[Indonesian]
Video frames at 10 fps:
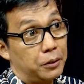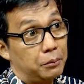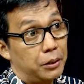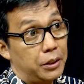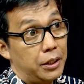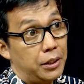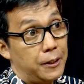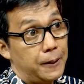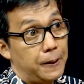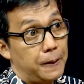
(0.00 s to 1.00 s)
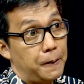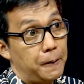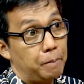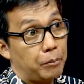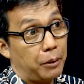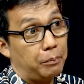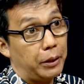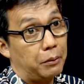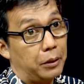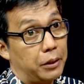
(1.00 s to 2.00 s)
menjadi apa
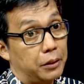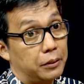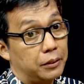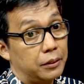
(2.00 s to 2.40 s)
namanya?